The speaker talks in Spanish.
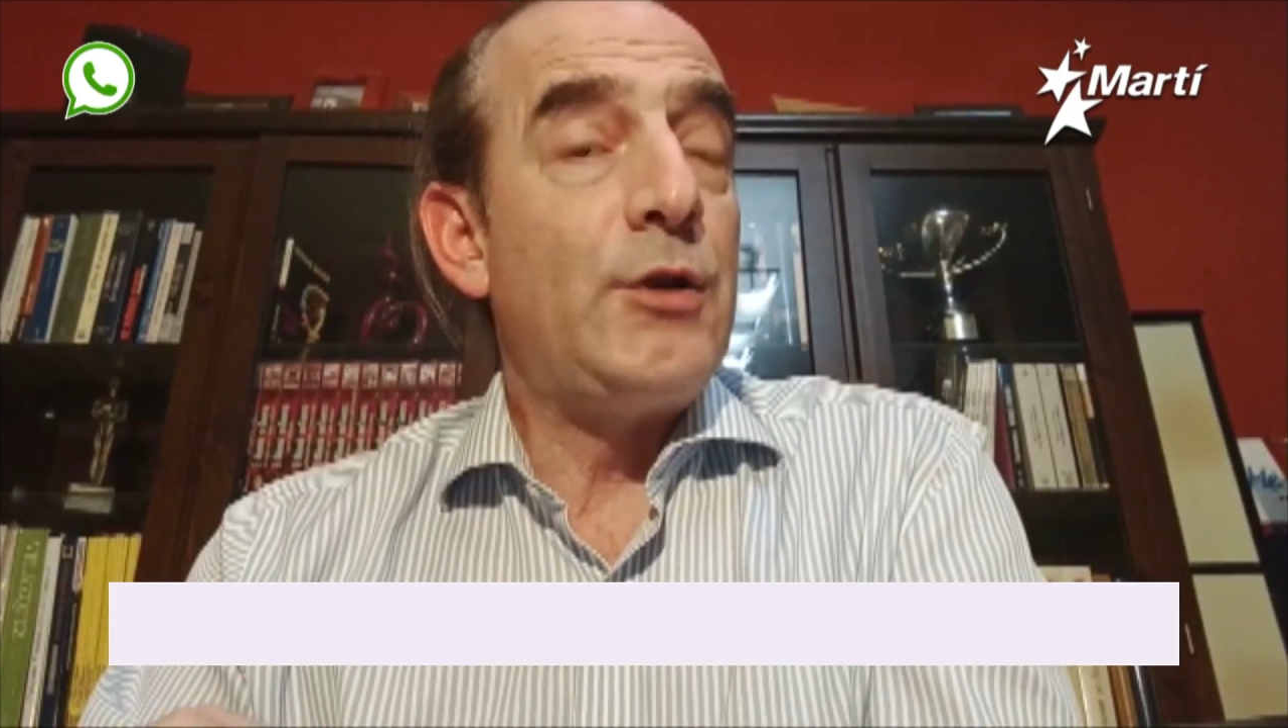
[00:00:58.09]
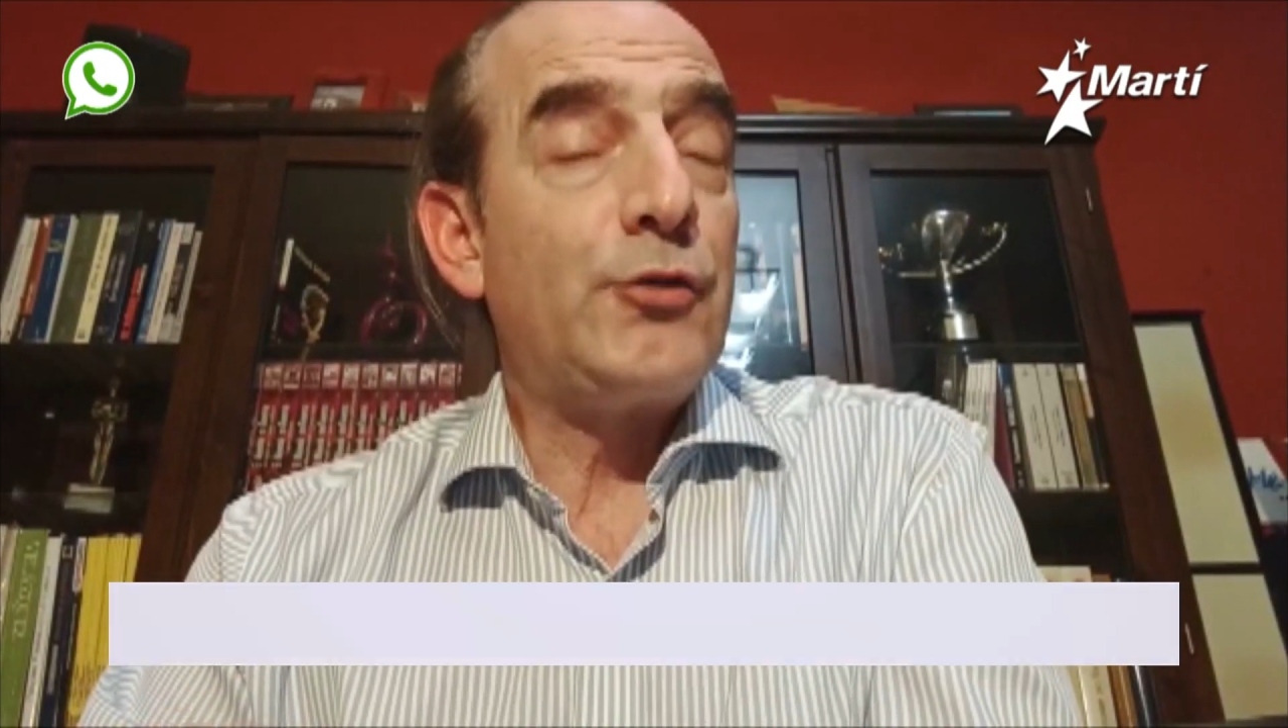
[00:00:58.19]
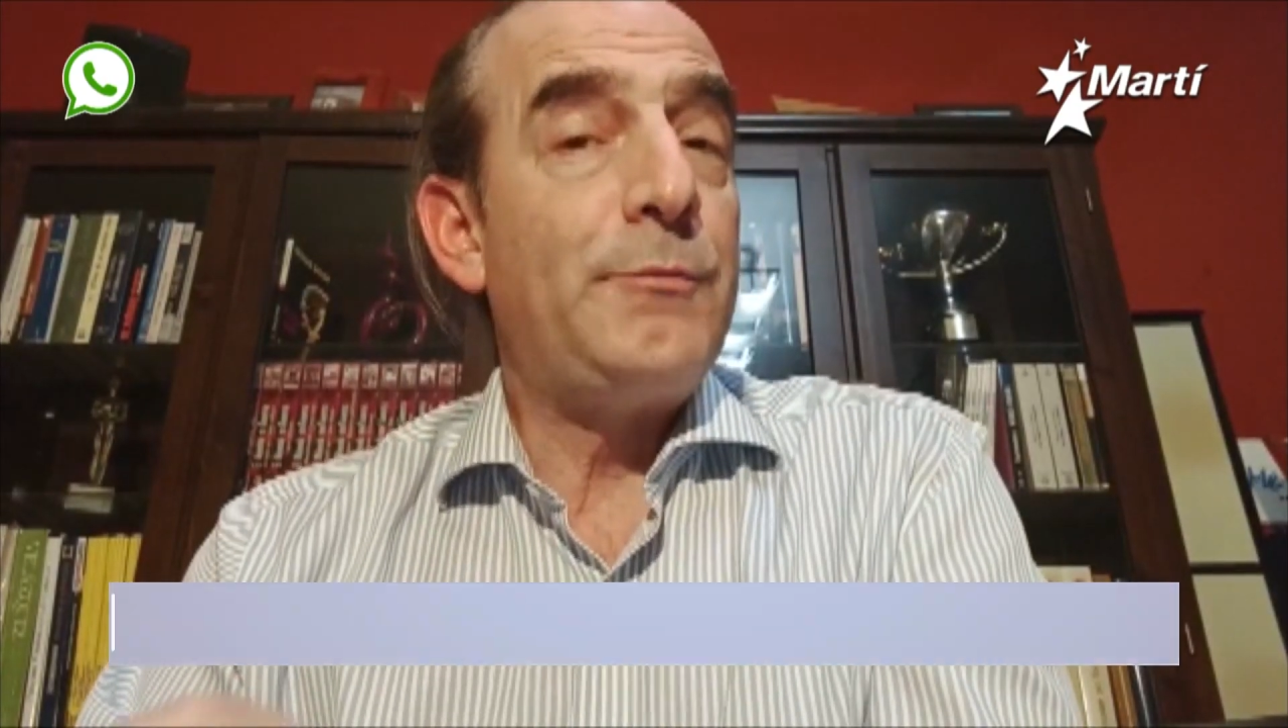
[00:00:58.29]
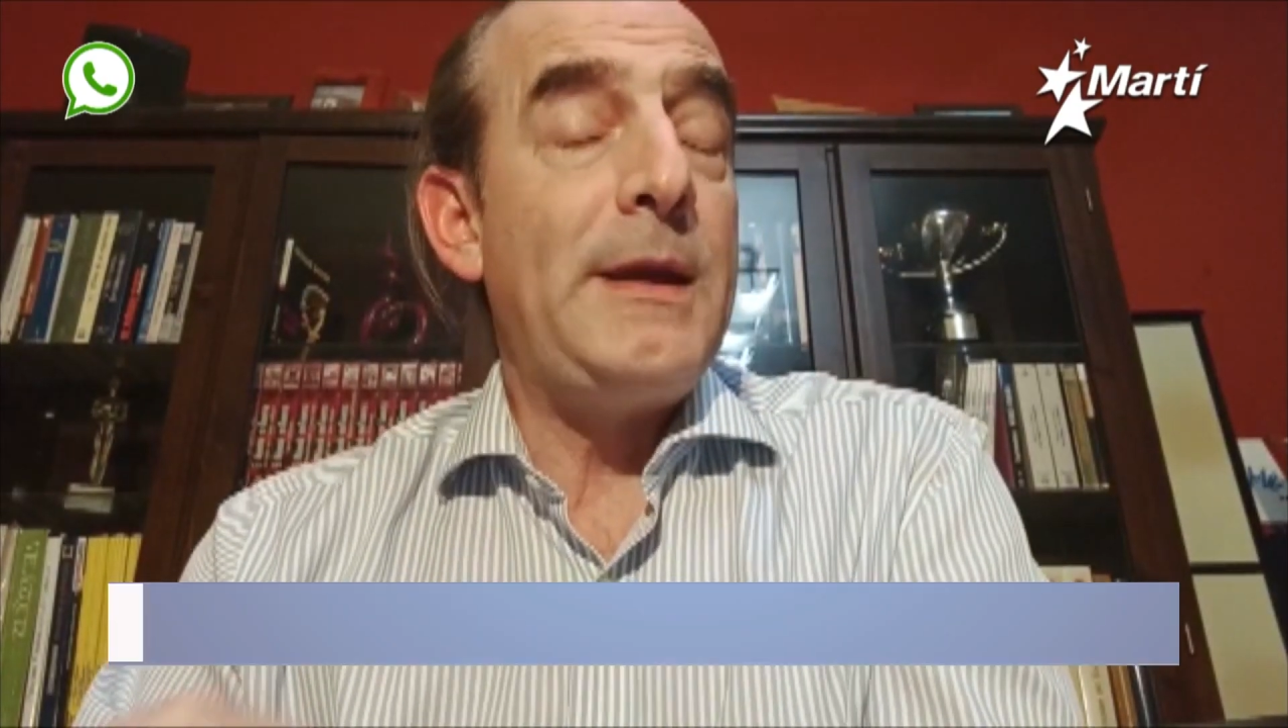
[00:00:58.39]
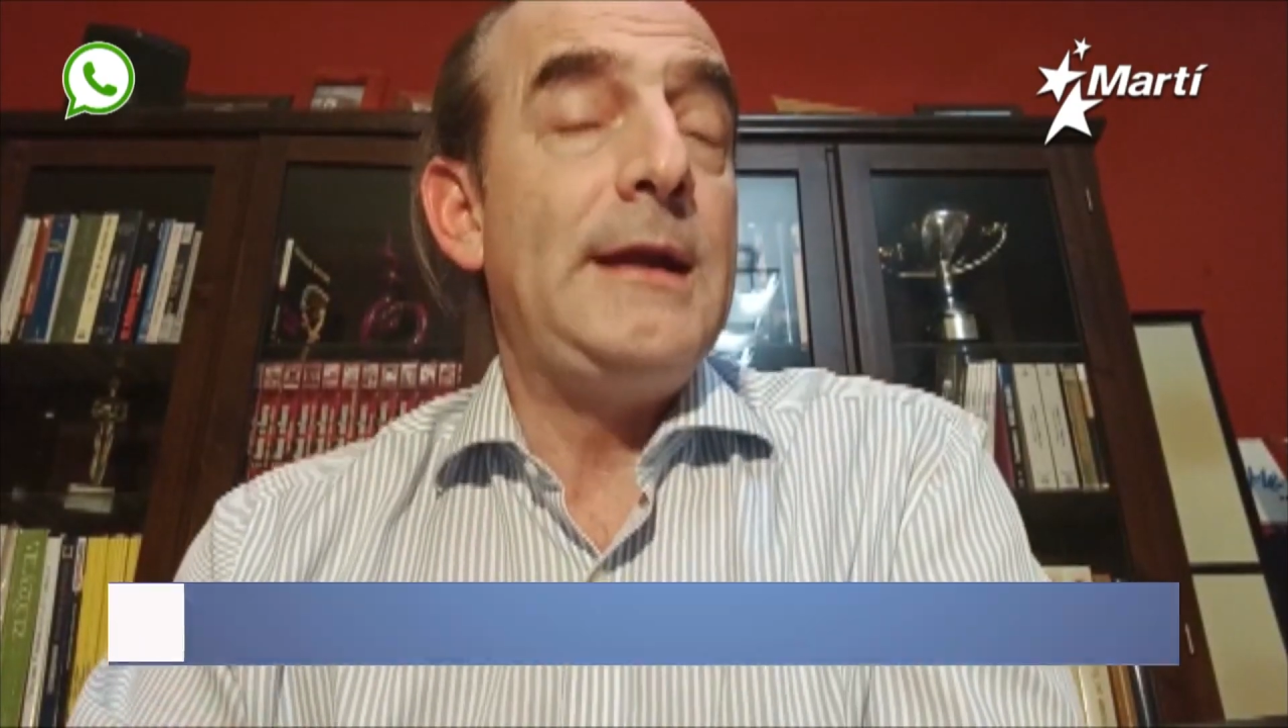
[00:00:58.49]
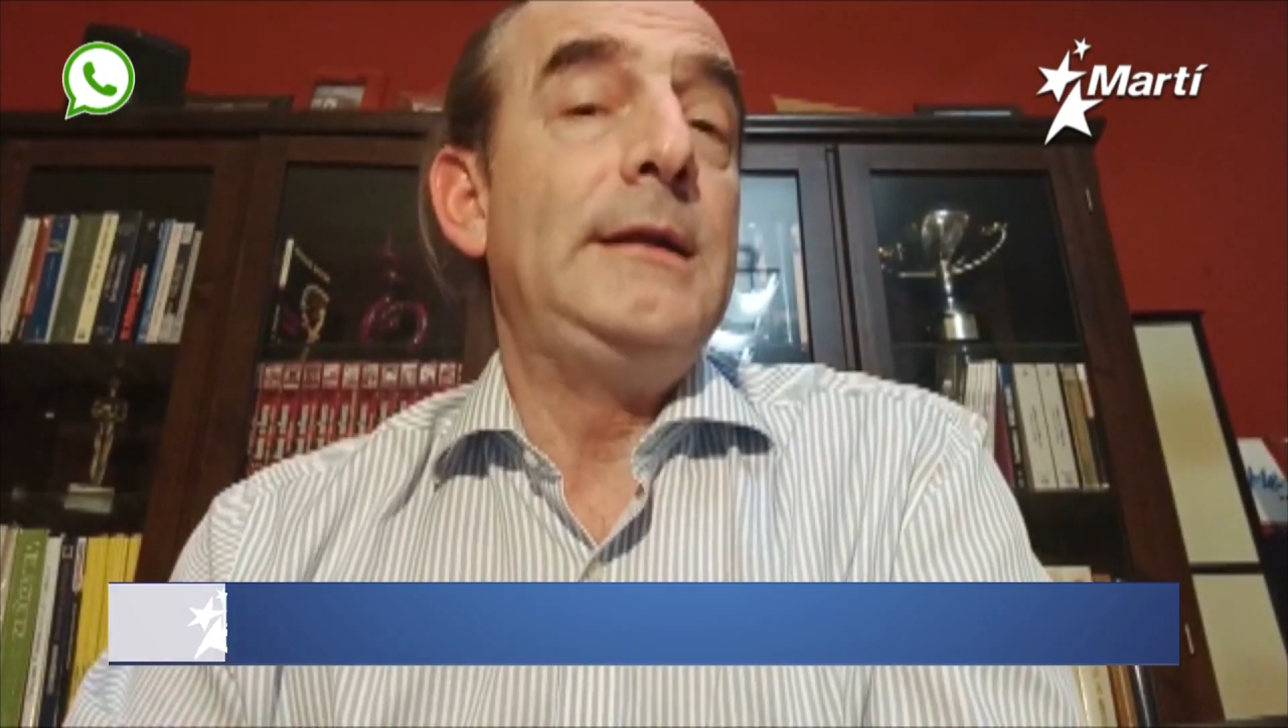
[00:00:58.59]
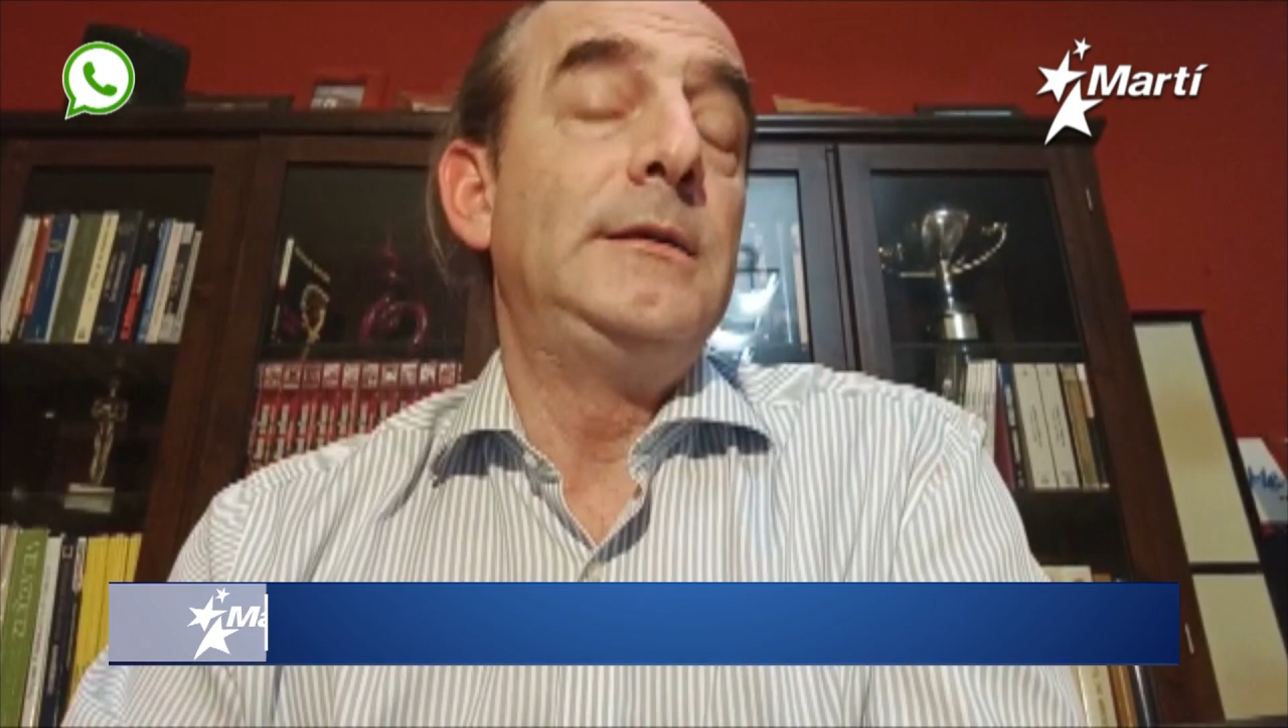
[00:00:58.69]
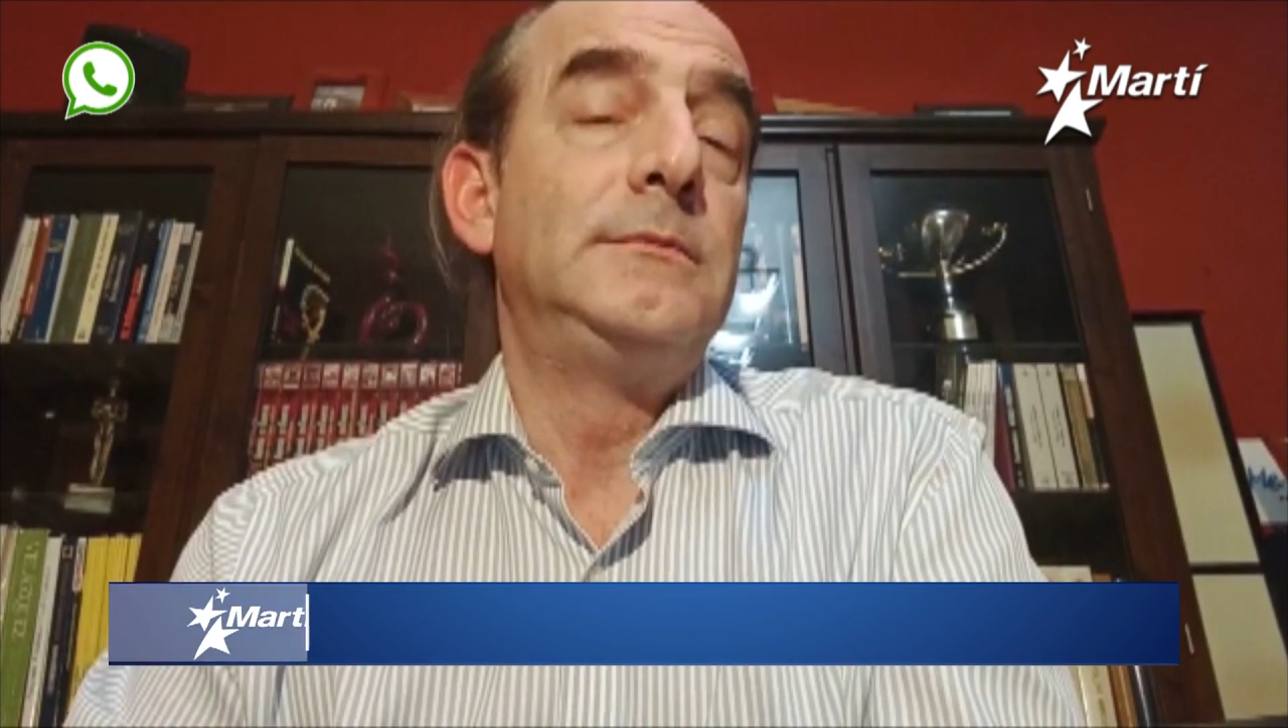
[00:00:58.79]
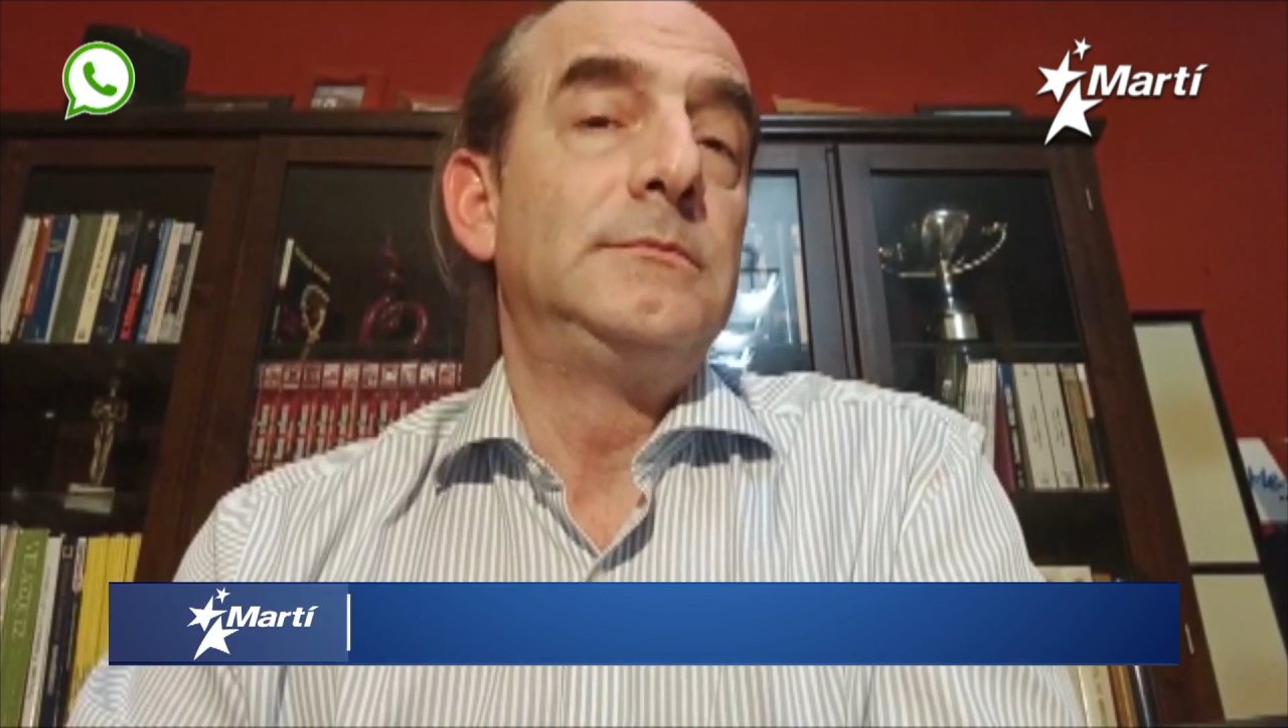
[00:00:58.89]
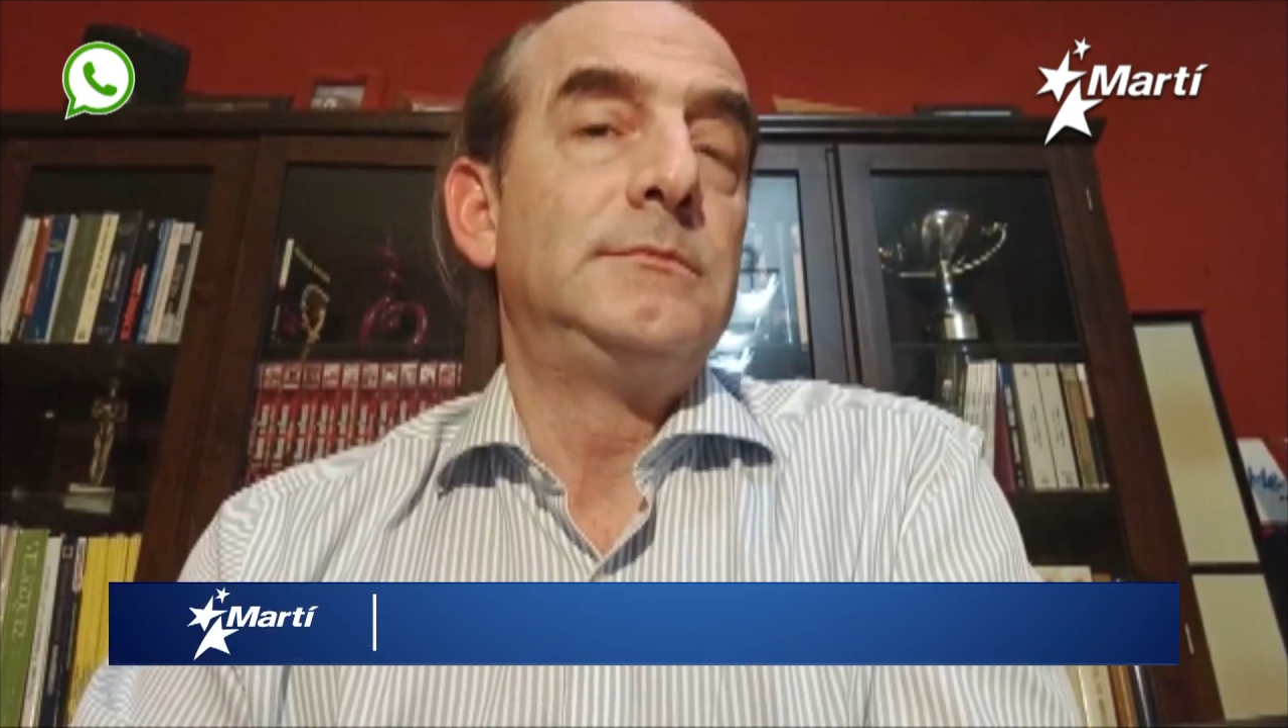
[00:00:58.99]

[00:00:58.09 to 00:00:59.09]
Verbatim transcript: 2000,